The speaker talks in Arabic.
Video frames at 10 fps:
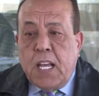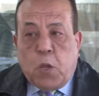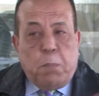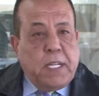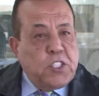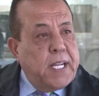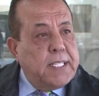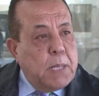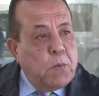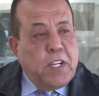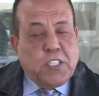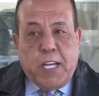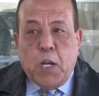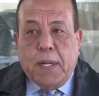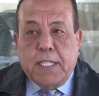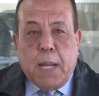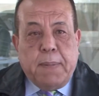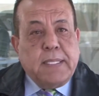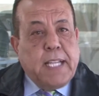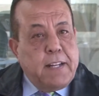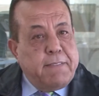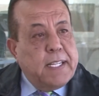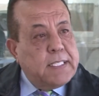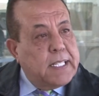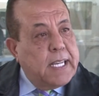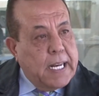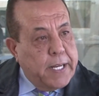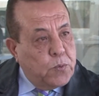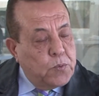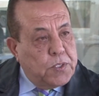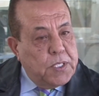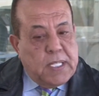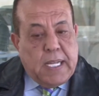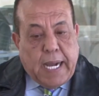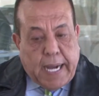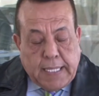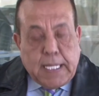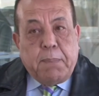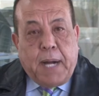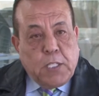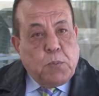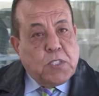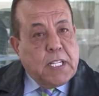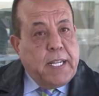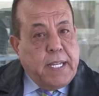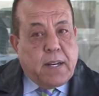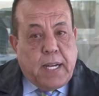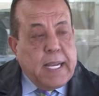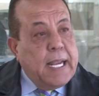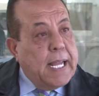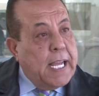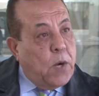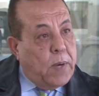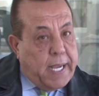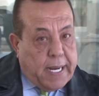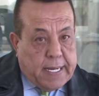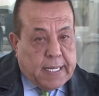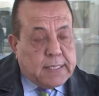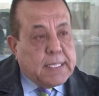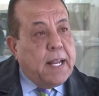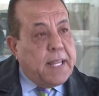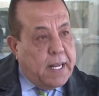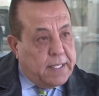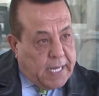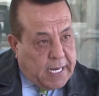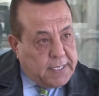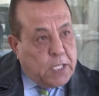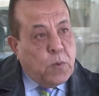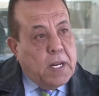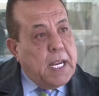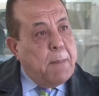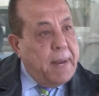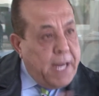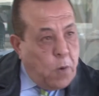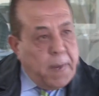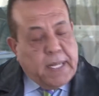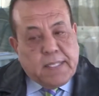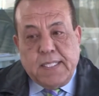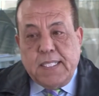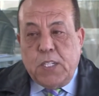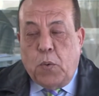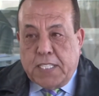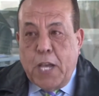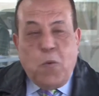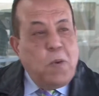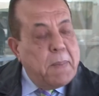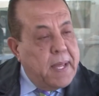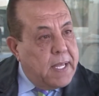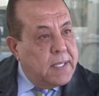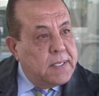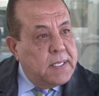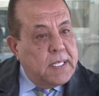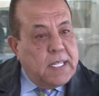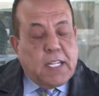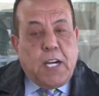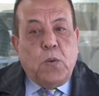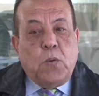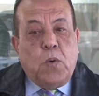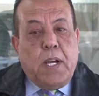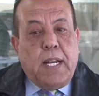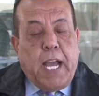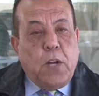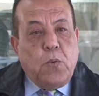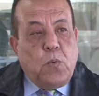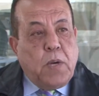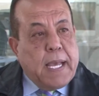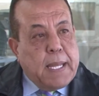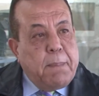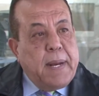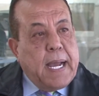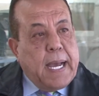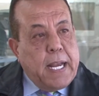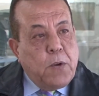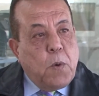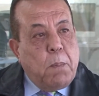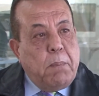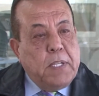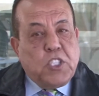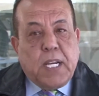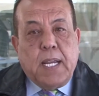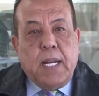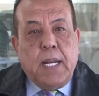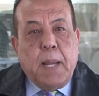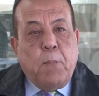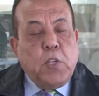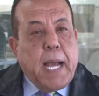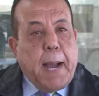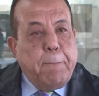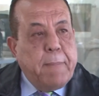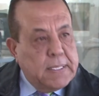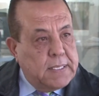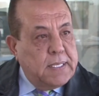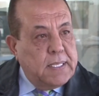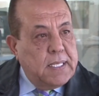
ثم جاءت المفاجأة يوم الانتخابات أن فاز الليكود عاد بعض مستطلعي الرأي إلى هؤلاء الناس الذين تحدثوا إليهم من يومين وسألهم لماذا؟ قالوا نحن كذبنا عليكم بشكل متعمد